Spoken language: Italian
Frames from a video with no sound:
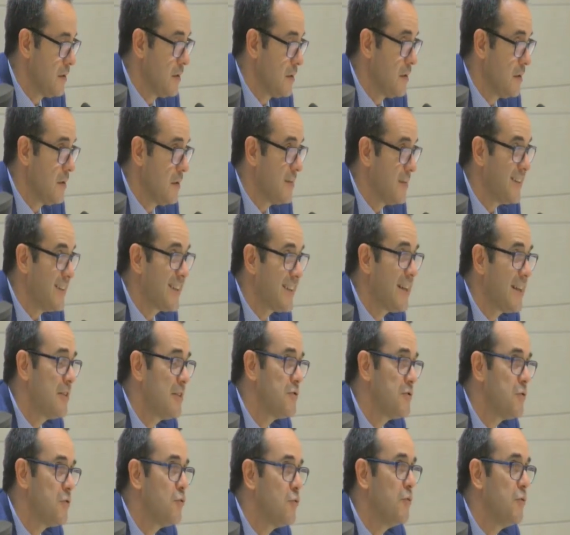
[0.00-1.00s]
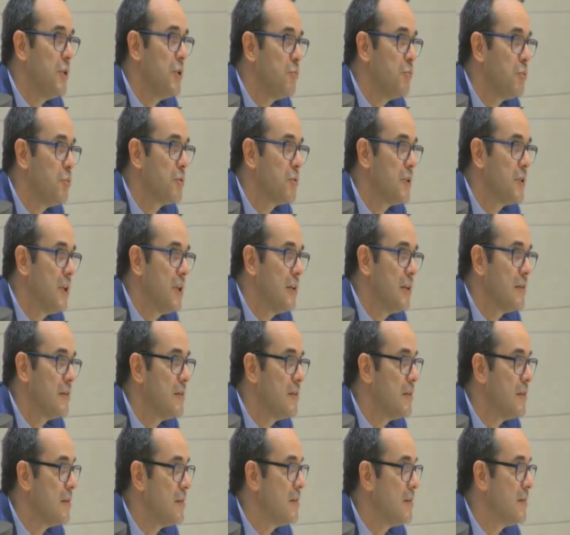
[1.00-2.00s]
Nel caso in cui è
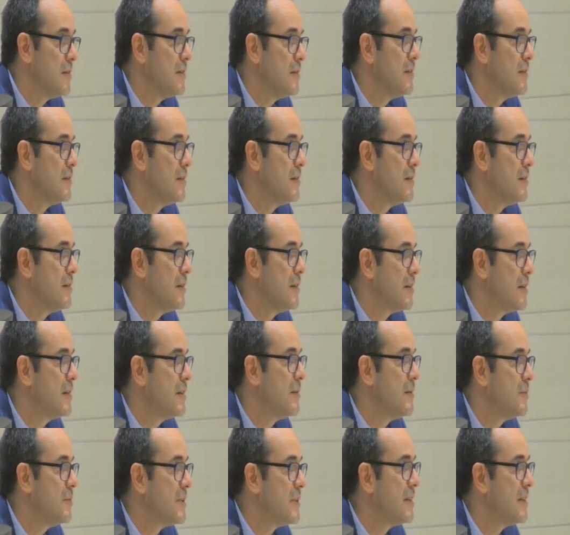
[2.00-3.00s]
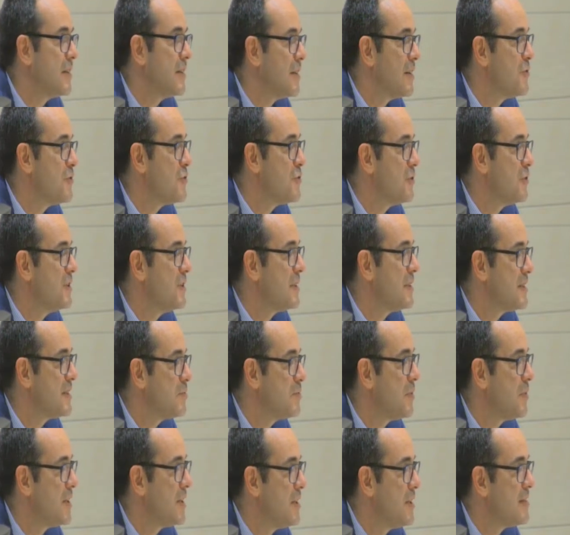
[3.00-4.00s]
importante, eh, anche per ragioni di
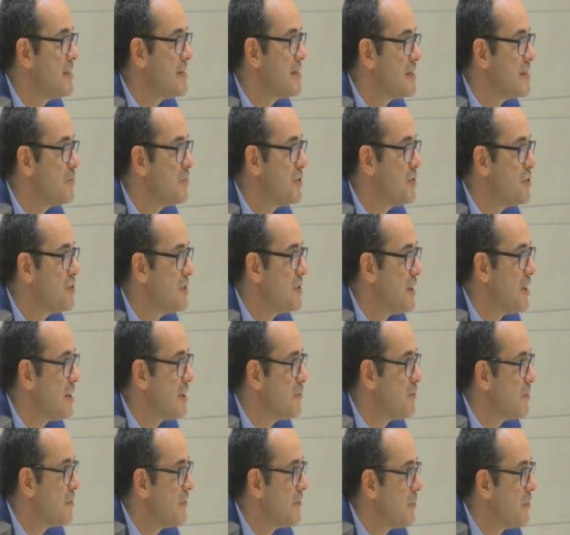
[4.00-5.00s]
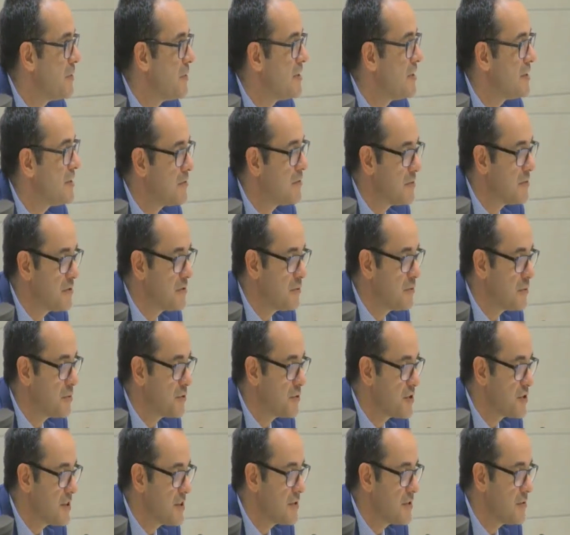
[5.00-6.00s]
trasparenza, esplicitare brevemente questo
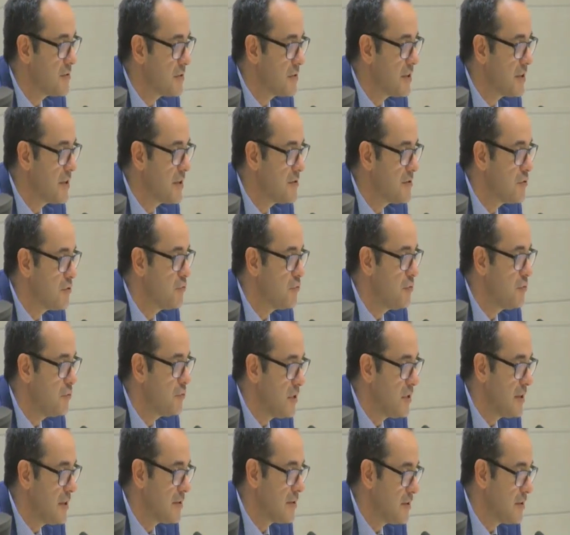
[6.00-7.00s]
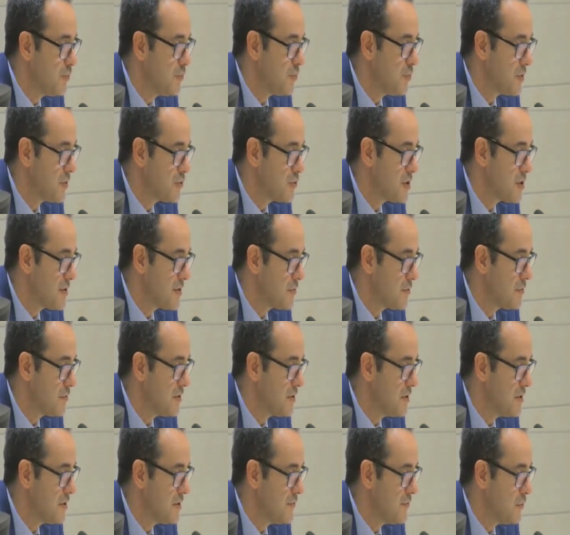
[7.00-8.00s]
processo, nel caso in cui durante il processo
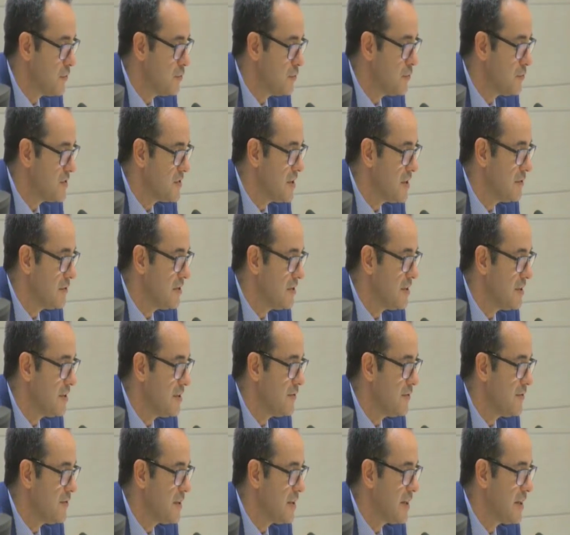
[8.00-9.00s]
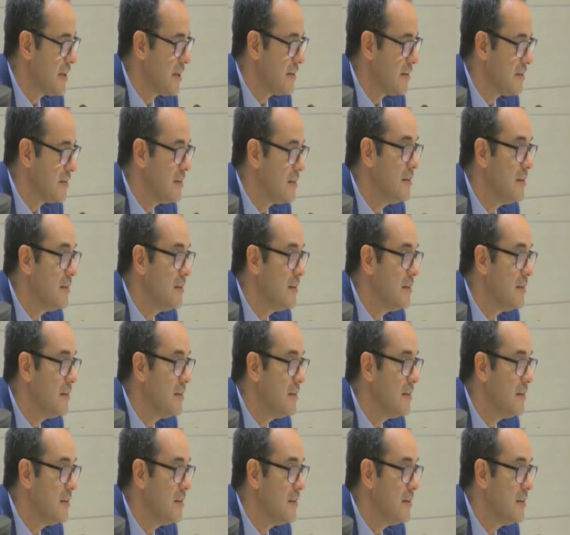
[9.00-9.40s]
di review siano identificati